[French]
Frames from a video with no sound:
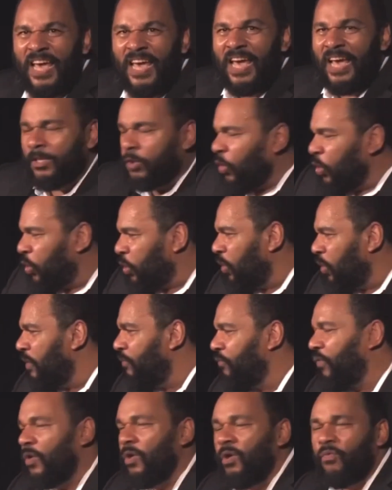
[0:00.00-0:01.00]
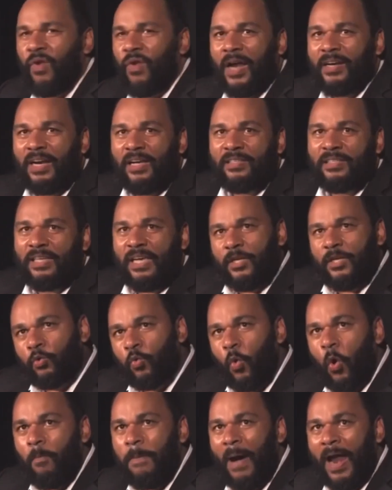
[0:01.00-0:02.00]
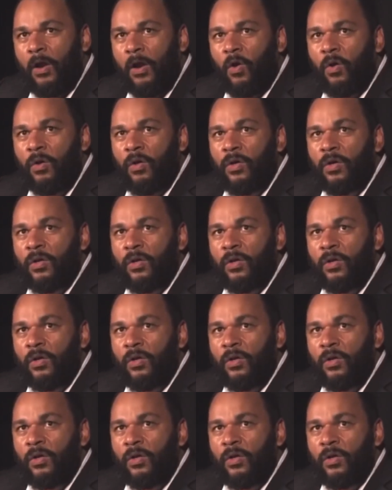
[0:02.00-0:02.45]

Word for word: Toujours le voir, danser, jouer au ballon.